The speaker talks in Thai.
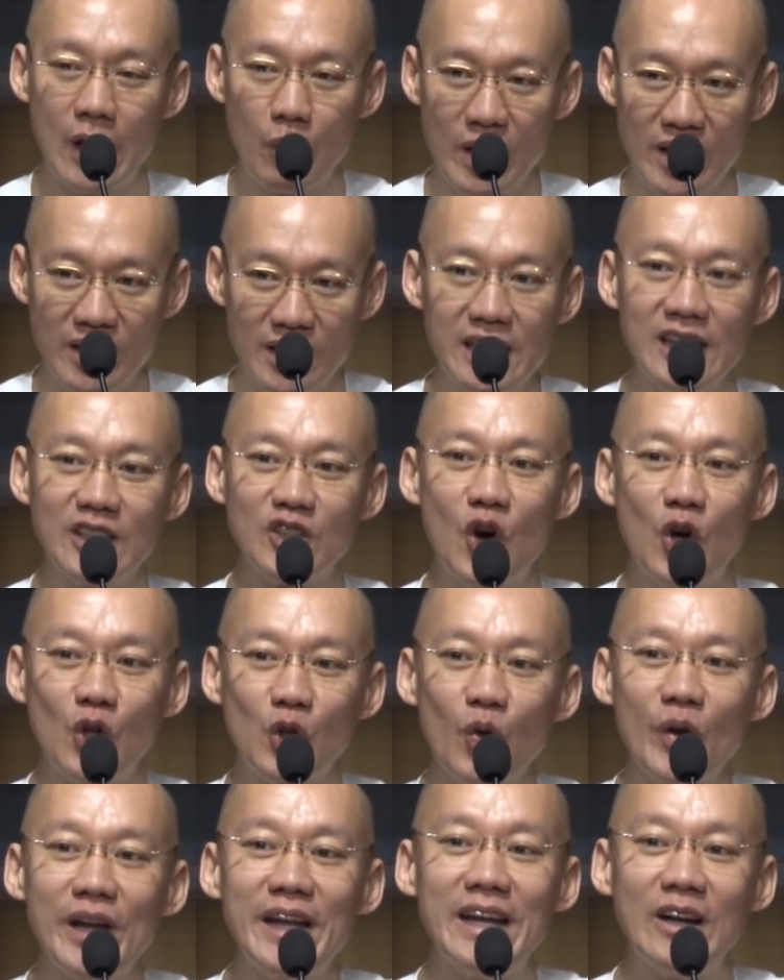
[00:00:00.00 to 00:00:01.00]
ในวันเกิดของ
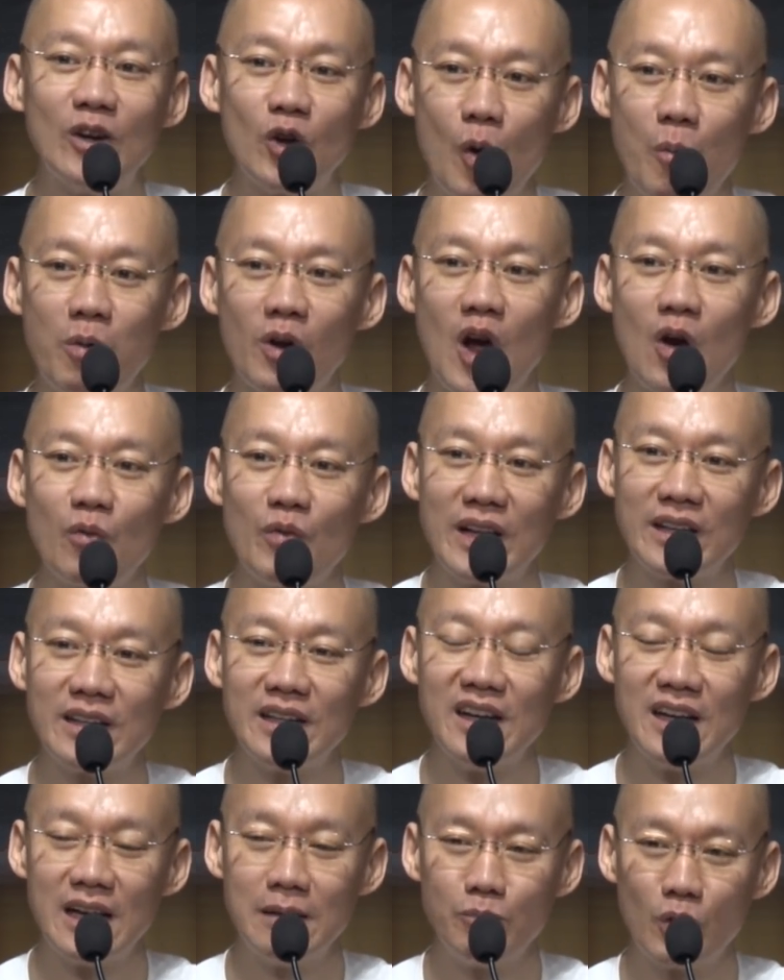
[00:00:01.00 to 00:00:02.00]
ตัวเองครบรอบวัน
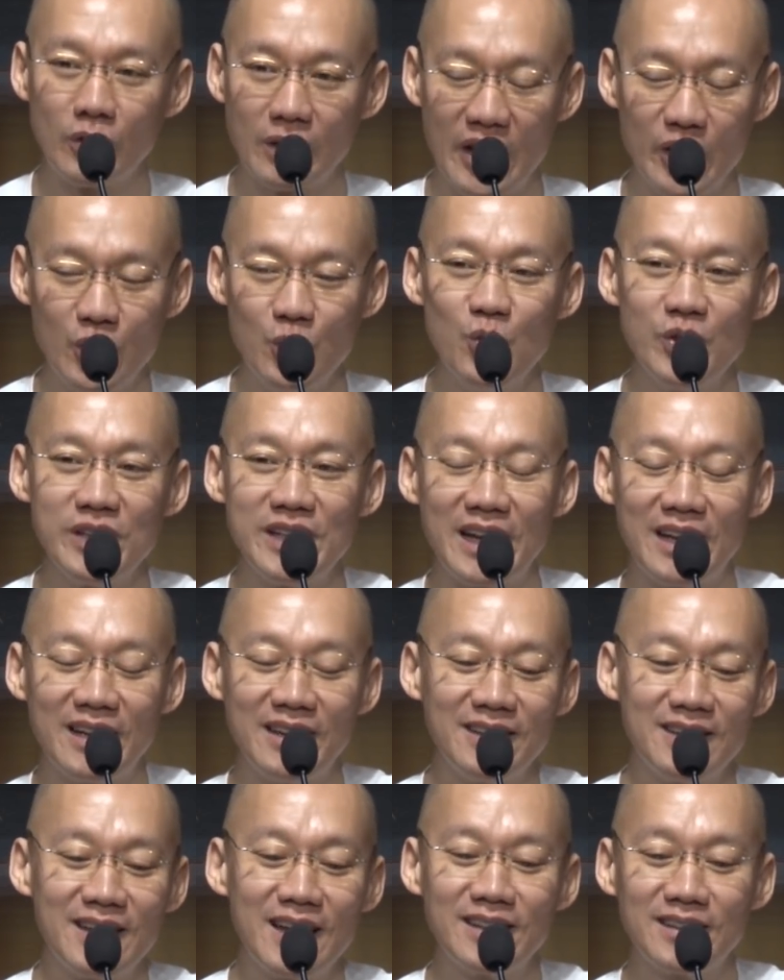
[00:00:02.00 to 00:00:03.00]
เกิดแล้วหมดอายุเนี่ย
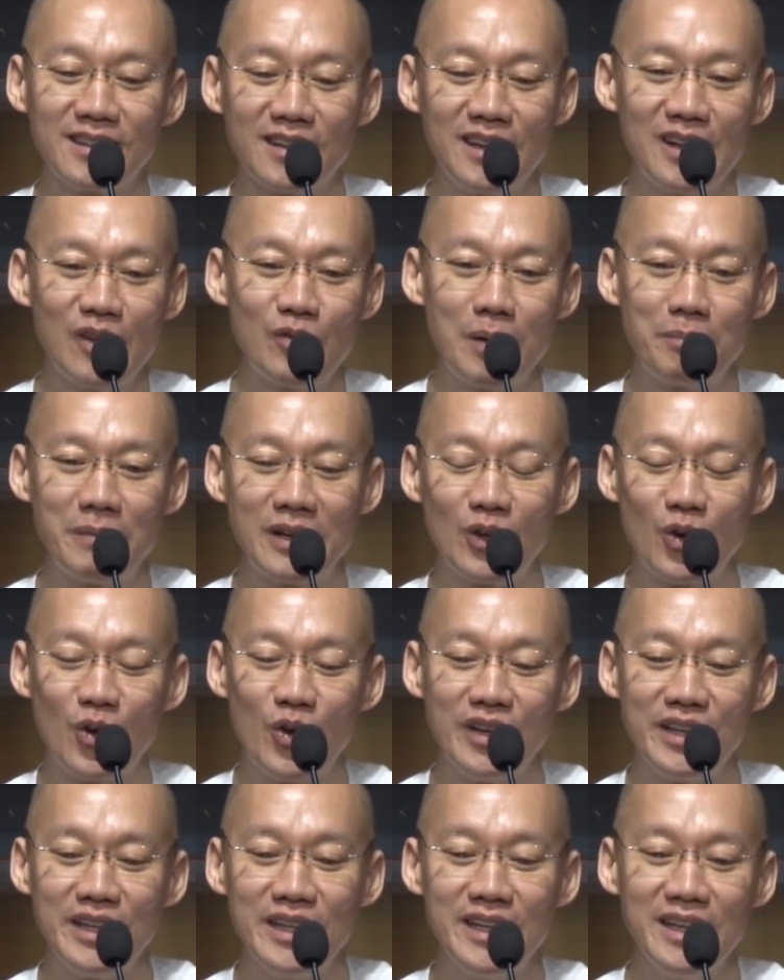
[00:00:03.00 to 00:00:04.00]
นั่นเขาเรียกว่าเป็น
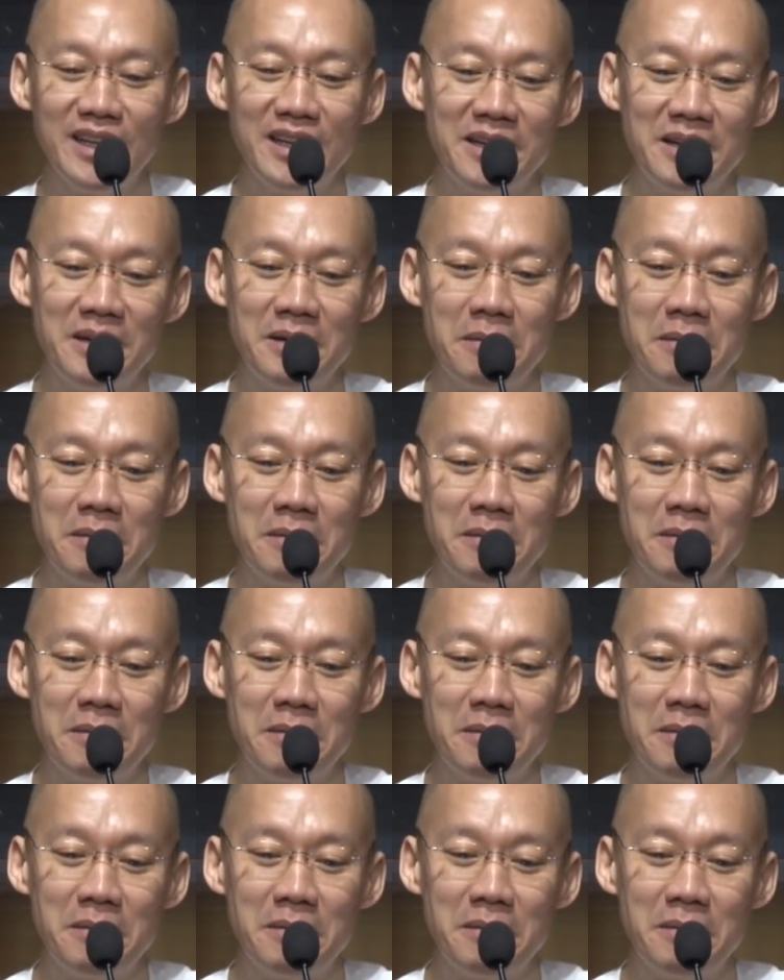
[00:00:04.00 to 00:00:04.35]
คนที่